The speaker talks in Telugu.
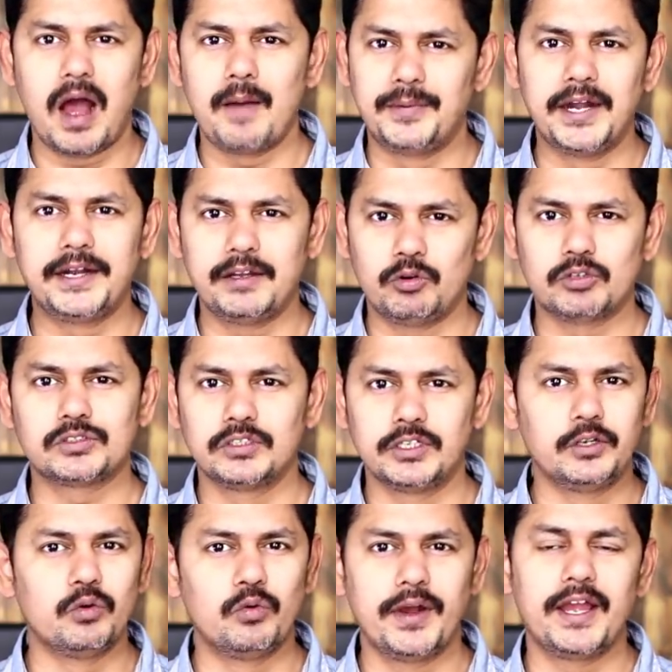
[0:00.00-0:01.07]
అప్డేటే
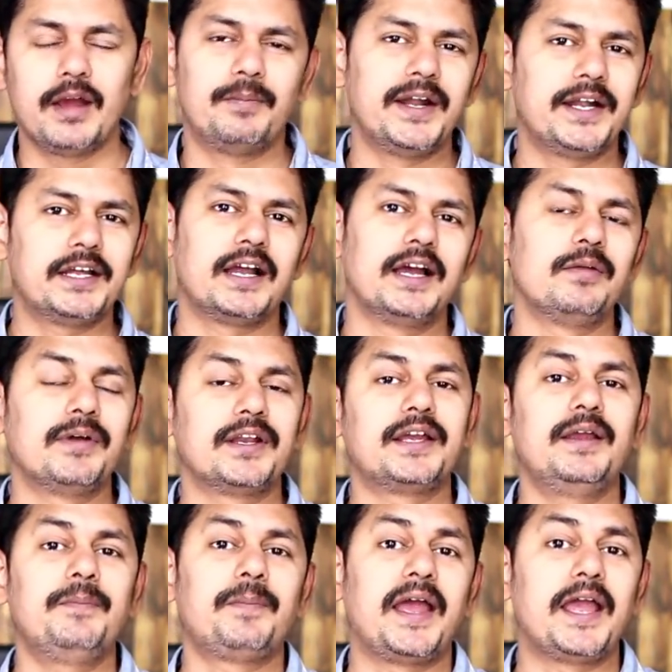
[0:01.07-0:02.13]
వస్తుంది యూఐ అప్డేట్ కానీ
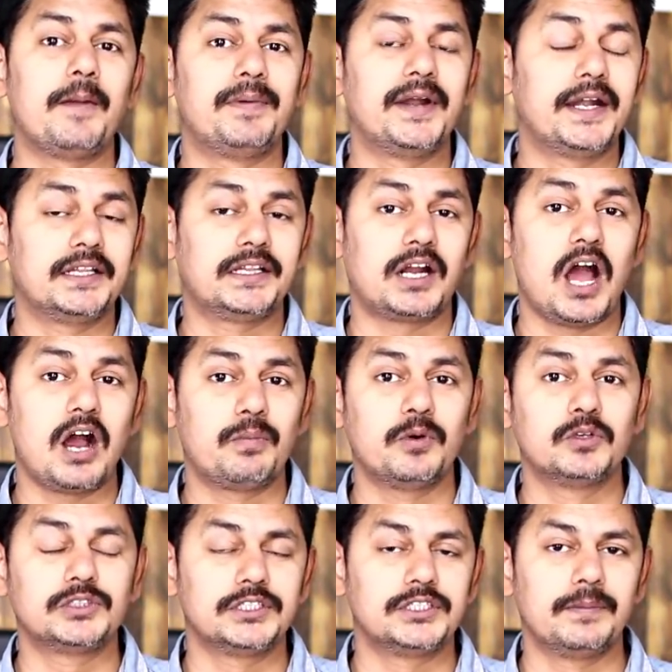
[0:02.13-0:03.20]
మనకి పై అప్డేట్ అయితే
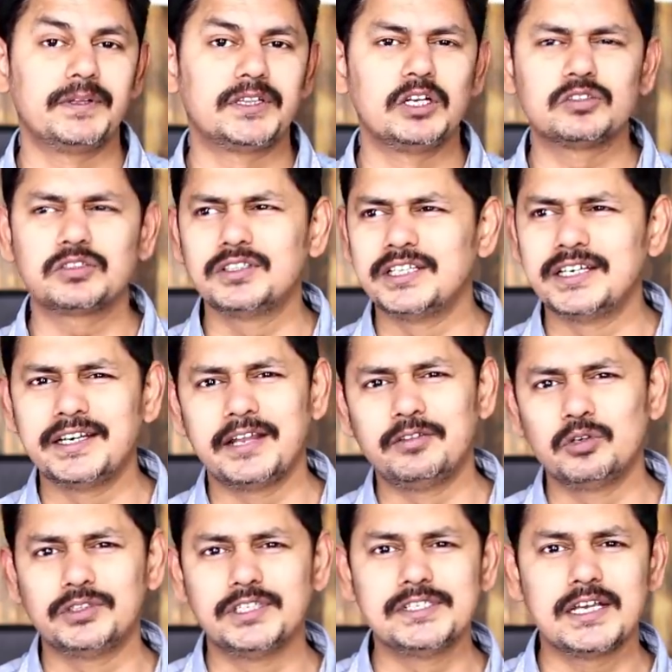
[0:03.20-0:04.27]
రాకపోవచ్చు అని చెప్పి తెలుస్తుంది దీన్ని
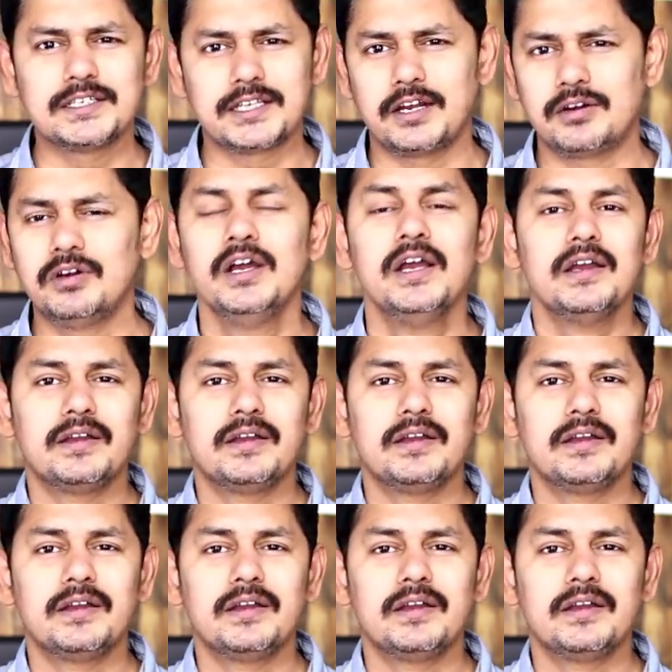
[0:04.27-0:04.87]
ఎందుకు తీసేశారు